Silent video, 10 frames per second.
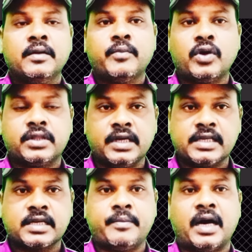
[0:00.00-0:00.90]
बहुत
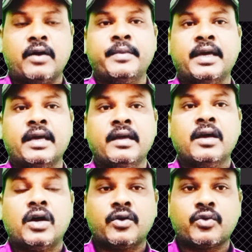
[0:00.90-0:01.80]
तेज़ का बहाव में है
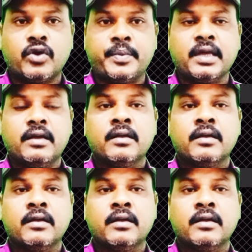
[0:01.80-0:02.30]
और रोड भी